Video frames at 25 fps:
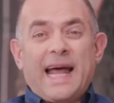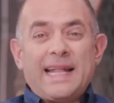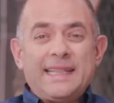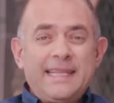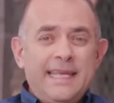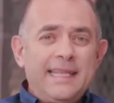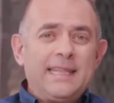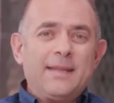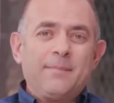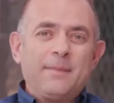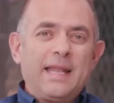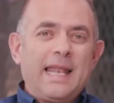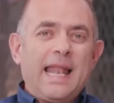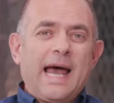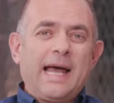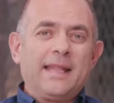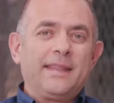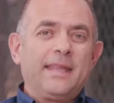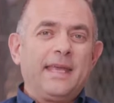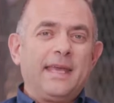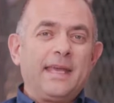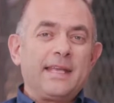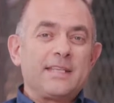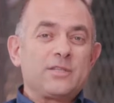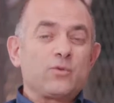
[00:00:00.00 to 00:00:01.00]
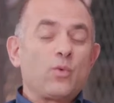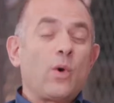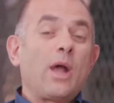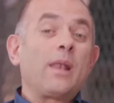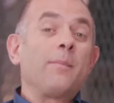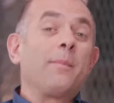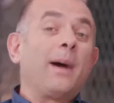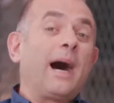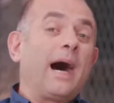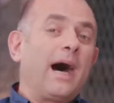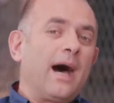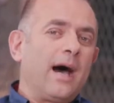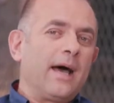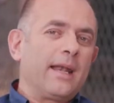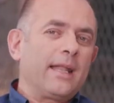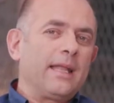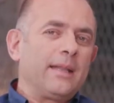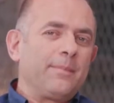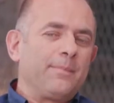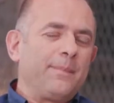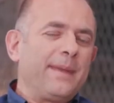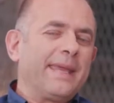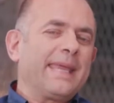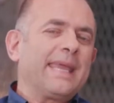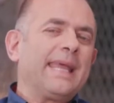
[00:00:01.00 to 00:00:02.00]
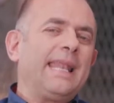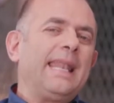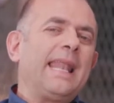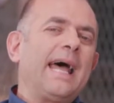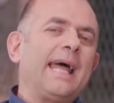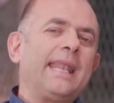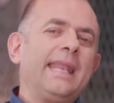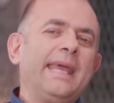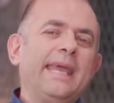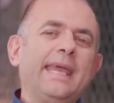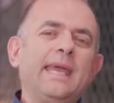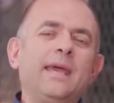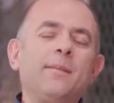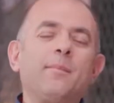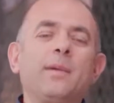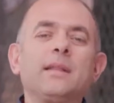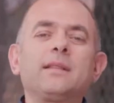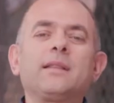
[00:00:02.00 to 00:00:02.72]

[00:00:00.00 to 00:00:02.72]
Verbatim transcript: العديد من الأحداث والمعارض بكل أنحاء